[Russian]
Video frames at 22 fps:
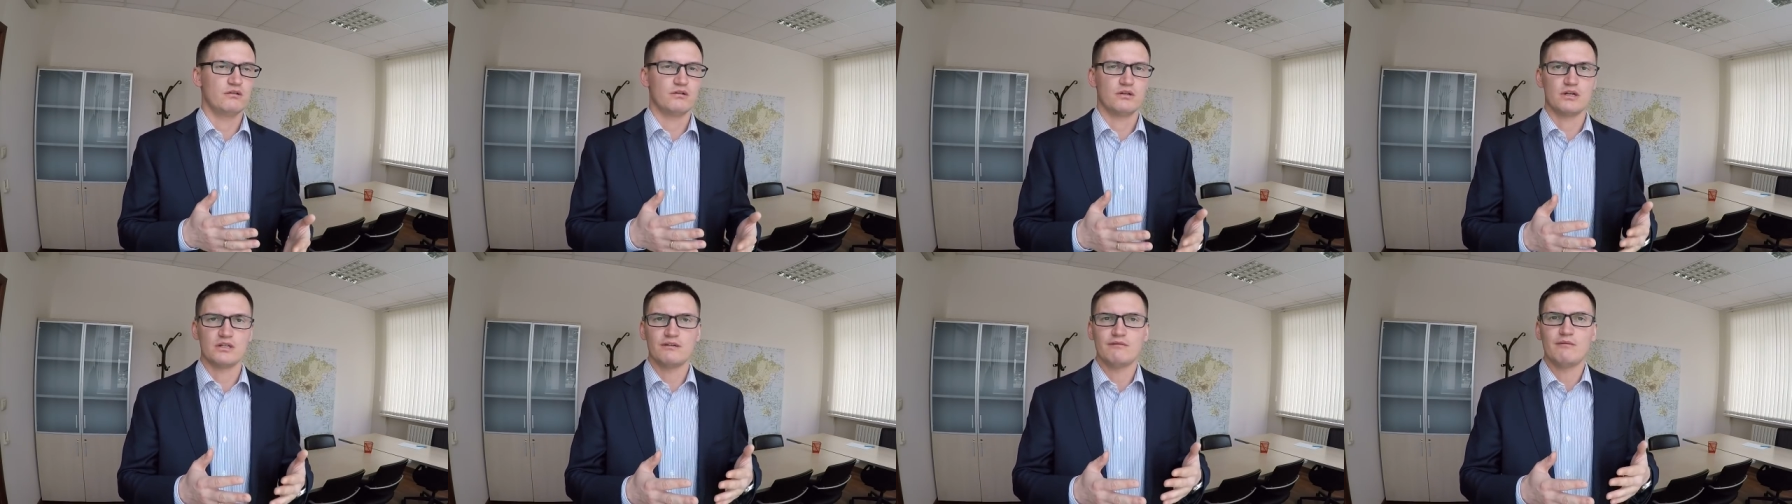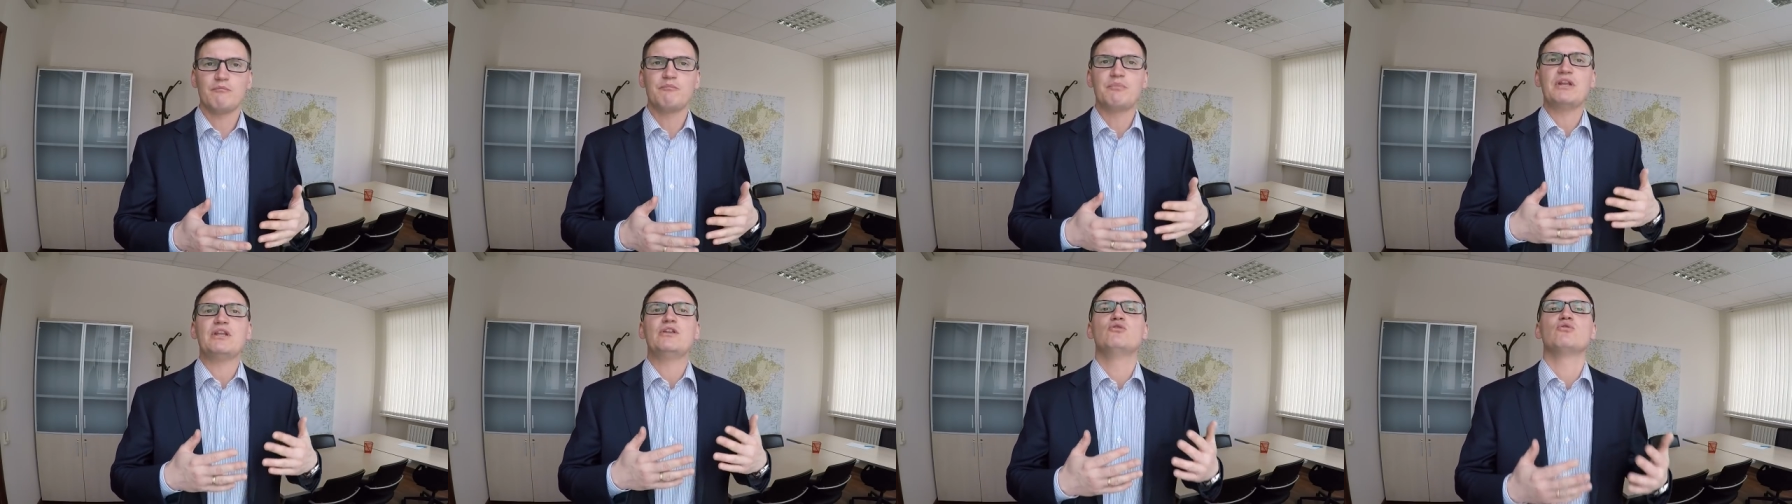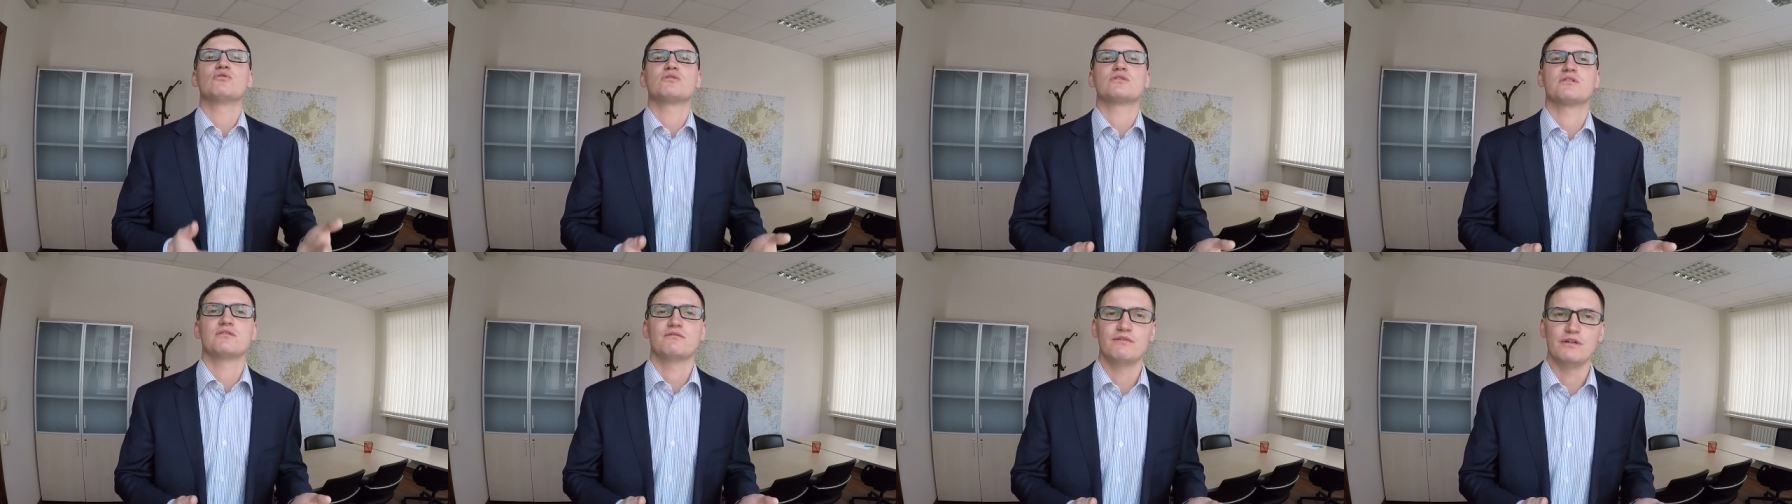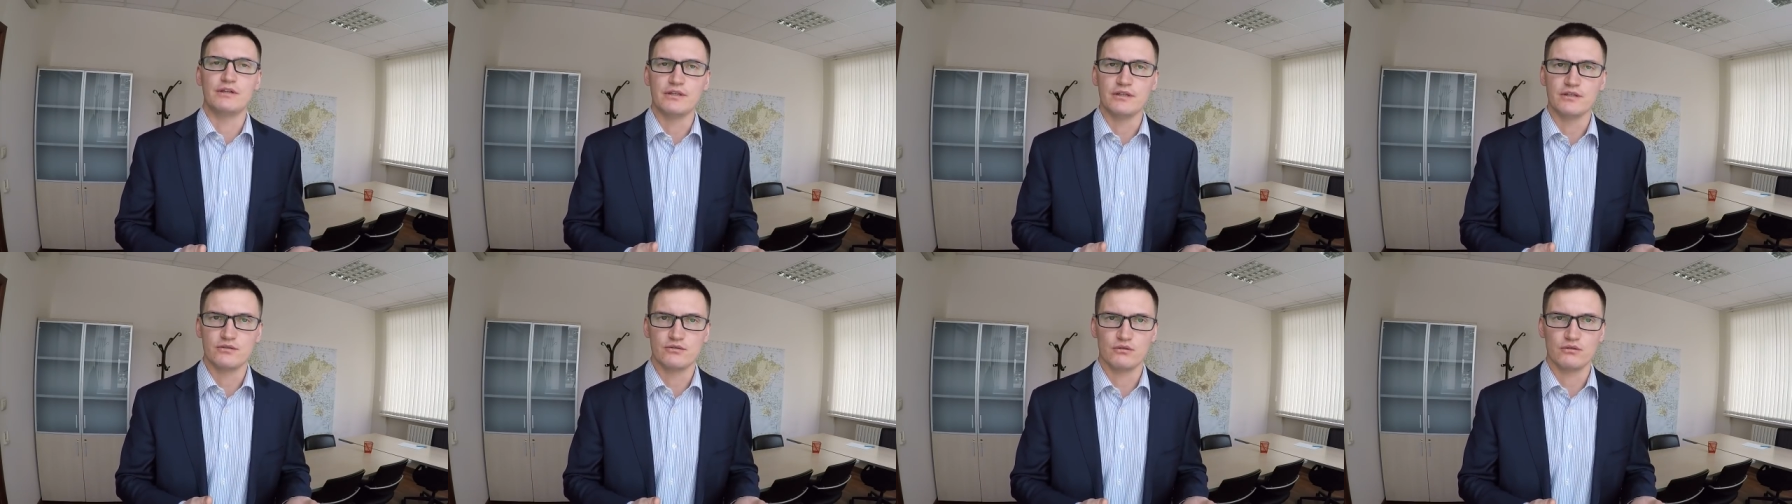когда вам придется
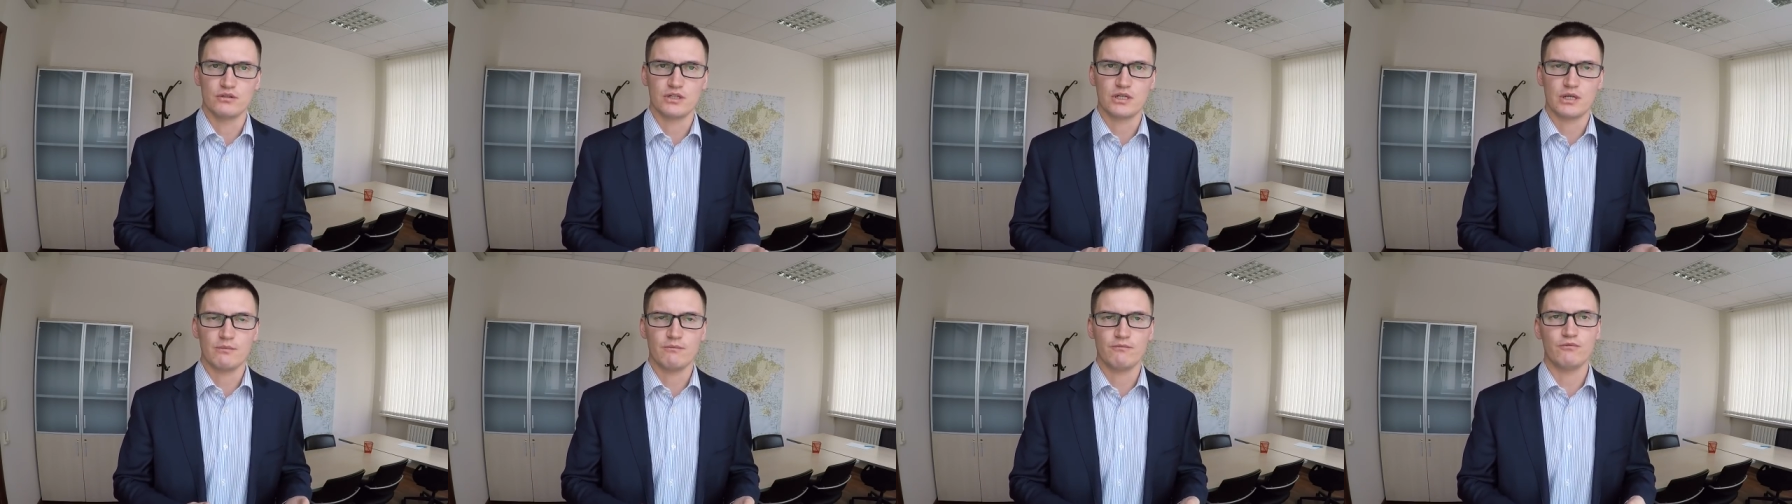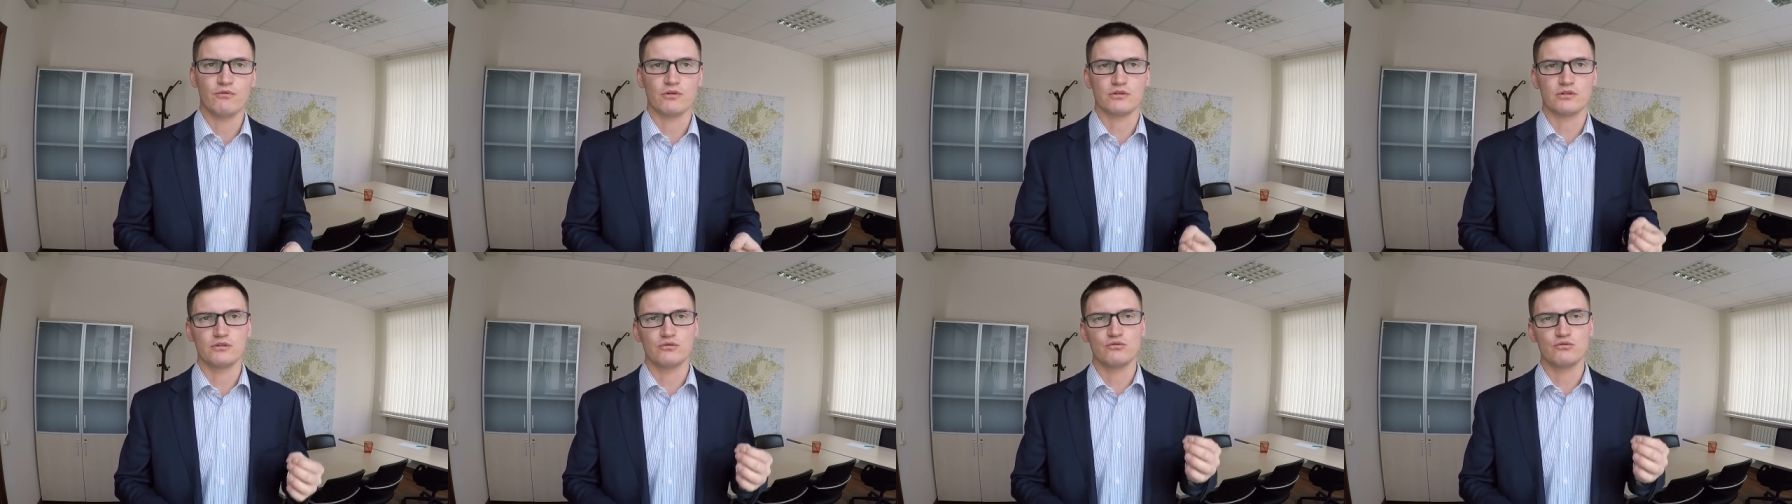выйти из зоны комфорта.